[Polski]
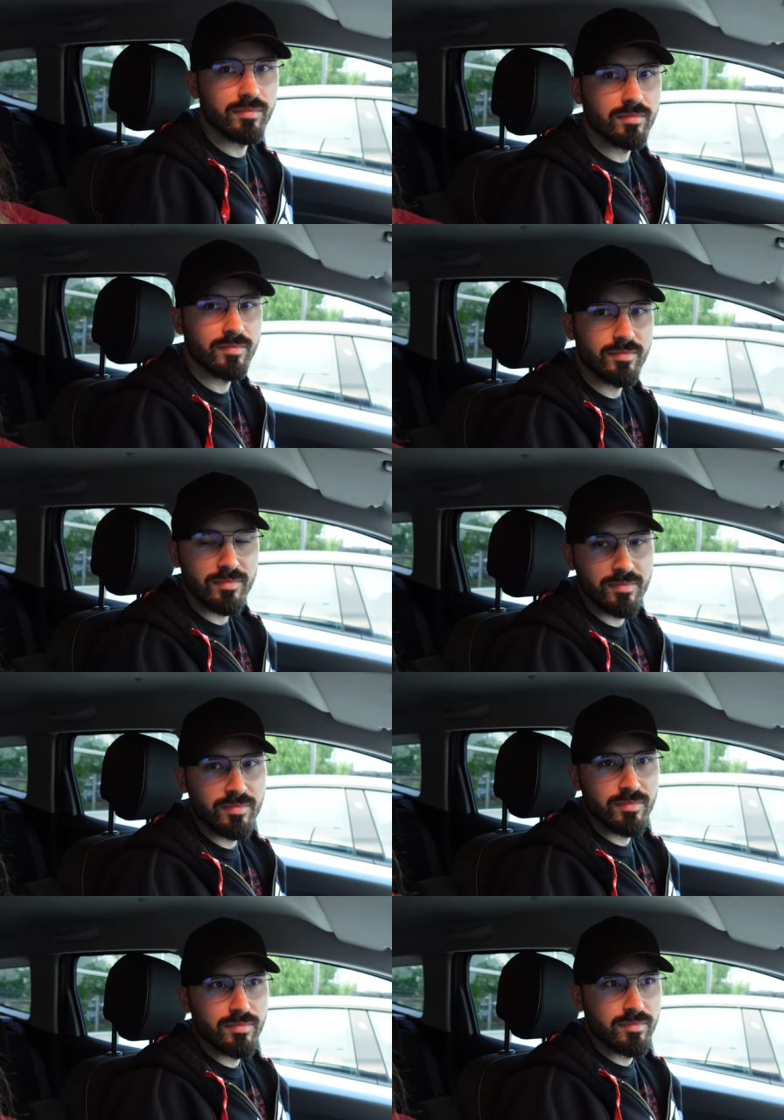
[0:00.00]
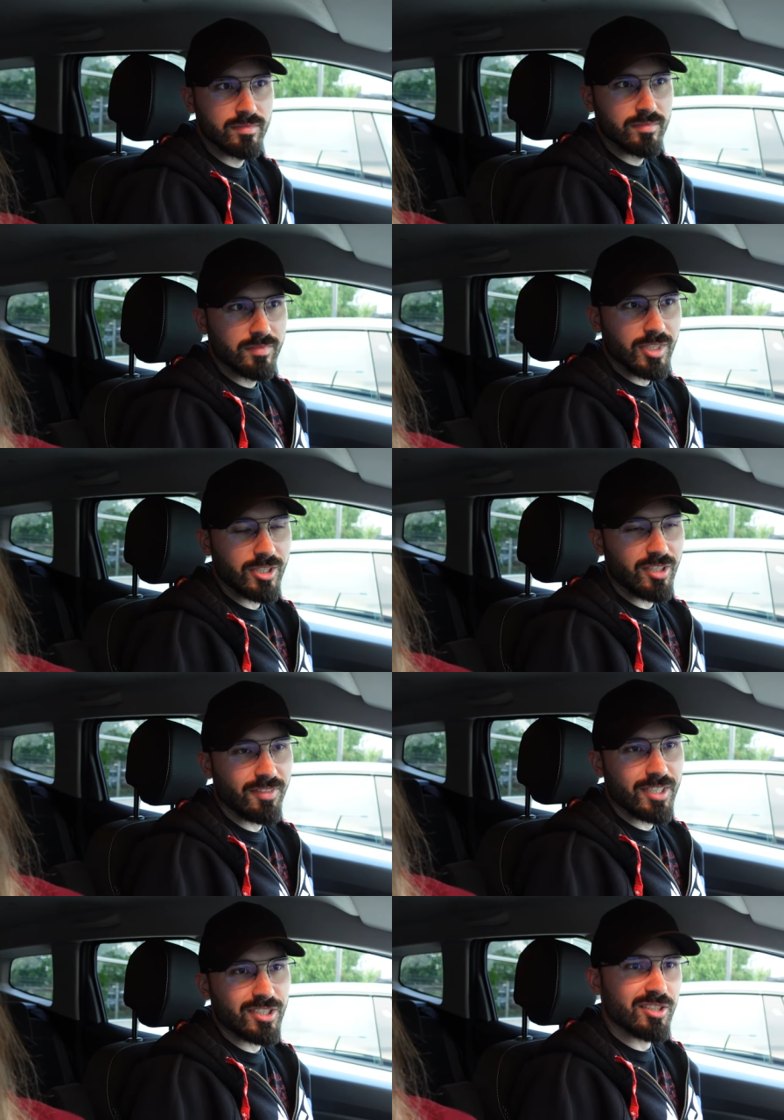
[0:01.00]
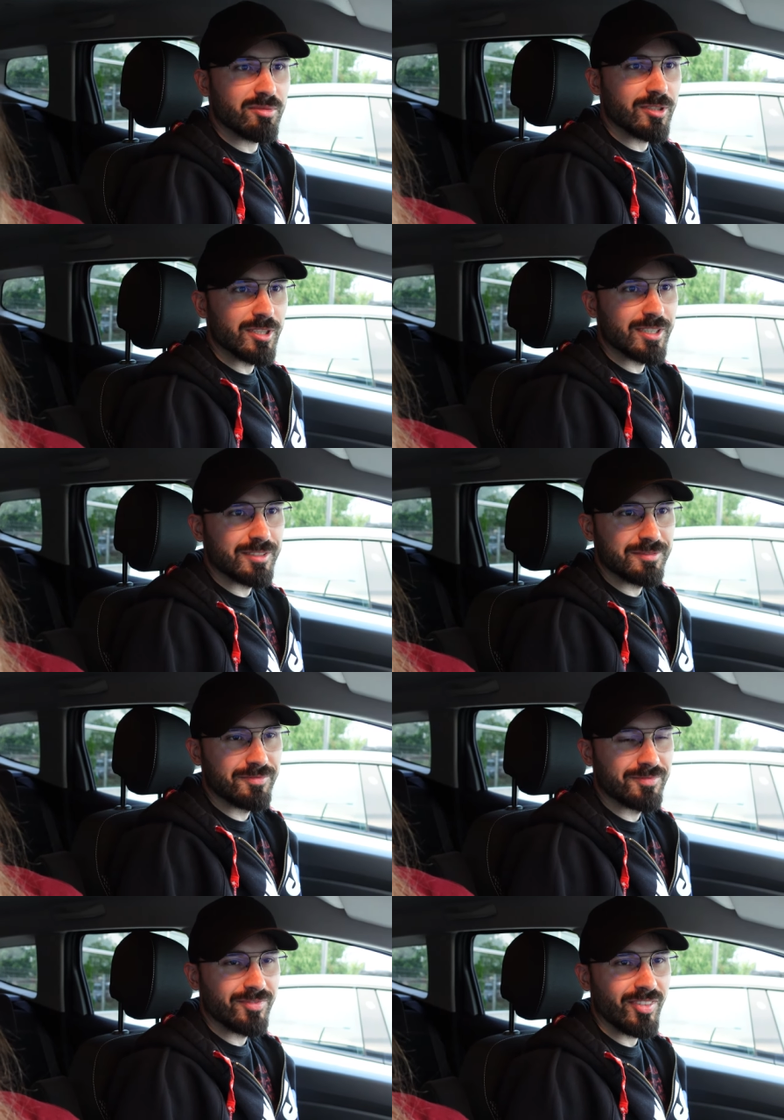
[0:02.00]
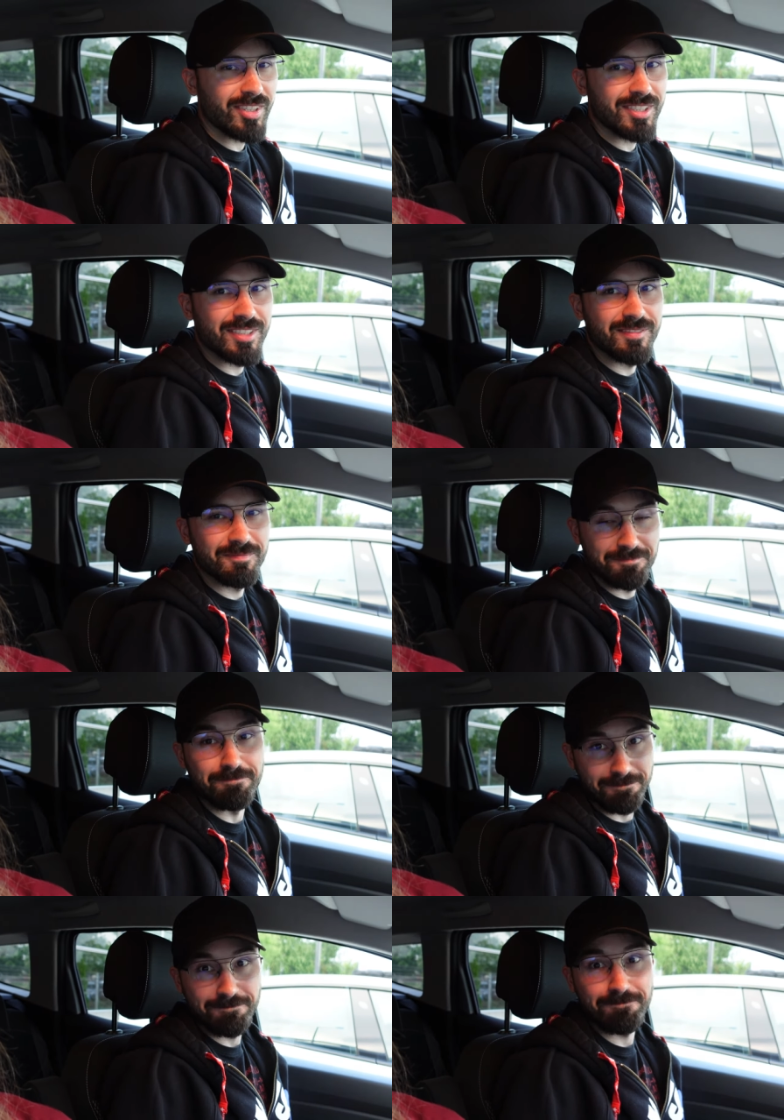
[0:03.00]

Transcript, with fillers: to kosztowało? 120 zł. Tak.